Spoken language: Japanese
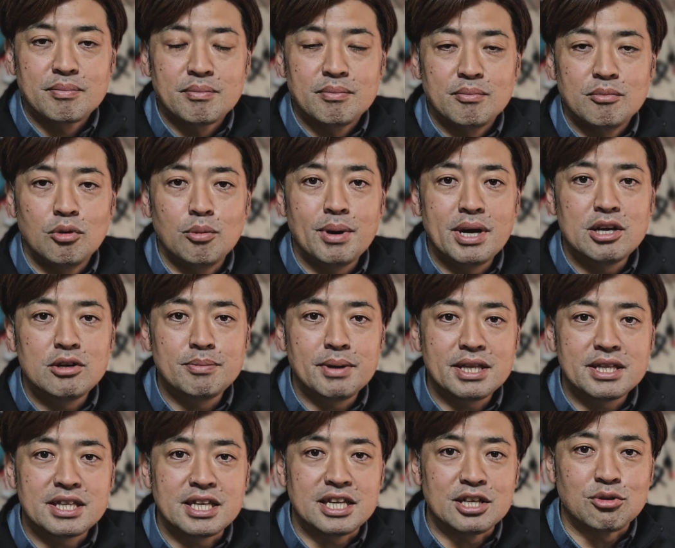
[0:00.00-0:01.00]

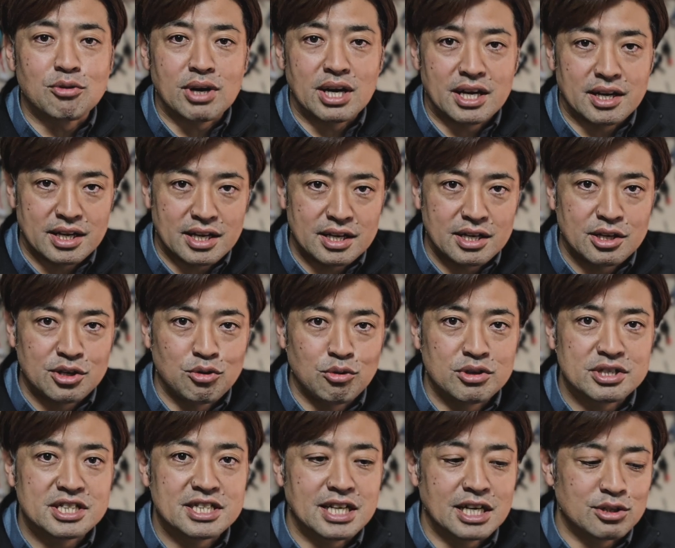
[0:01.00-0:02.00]
モバイルバッテリーとか用意
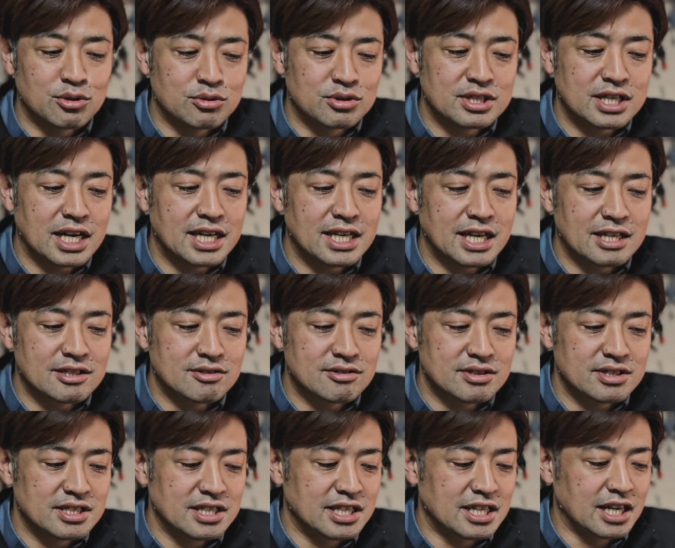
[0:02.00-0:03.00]
しないと使えない
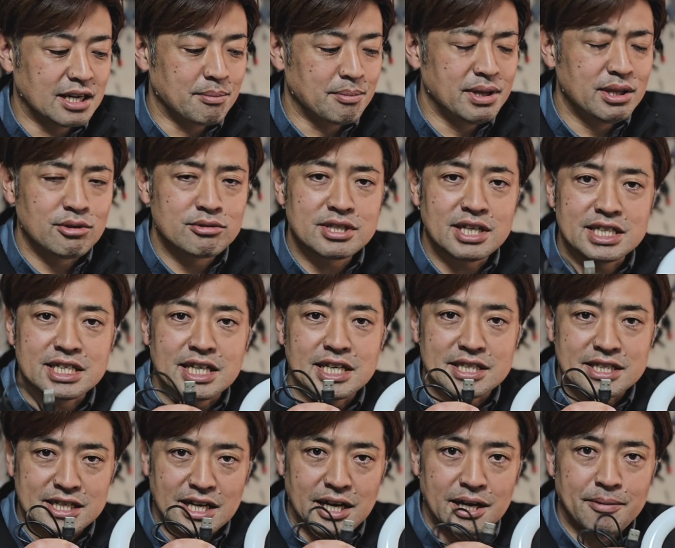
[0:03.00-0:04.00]
からめんどくさいじゃないで
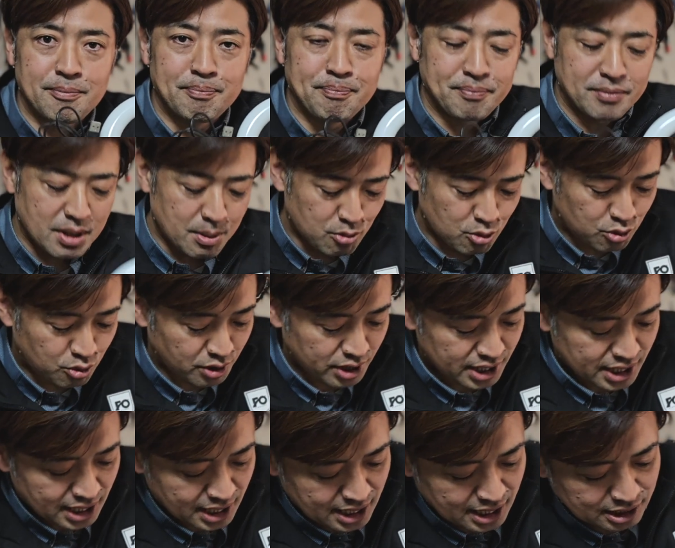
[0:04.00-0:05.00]
すか。でもこれ
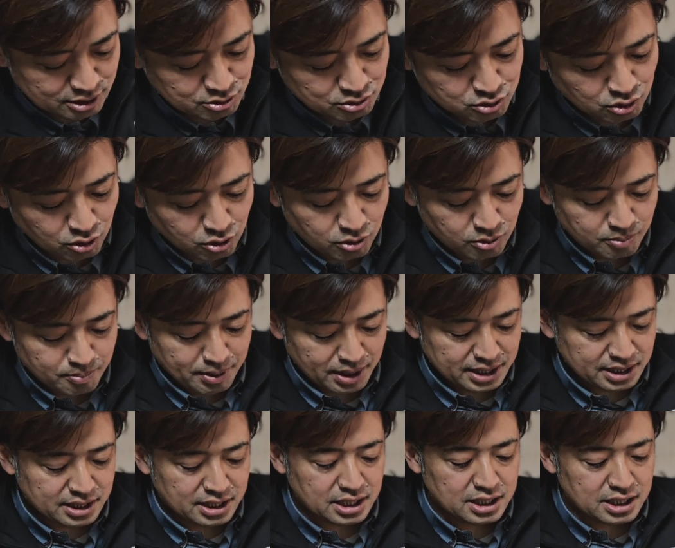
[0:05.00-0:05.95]
があるとバッテ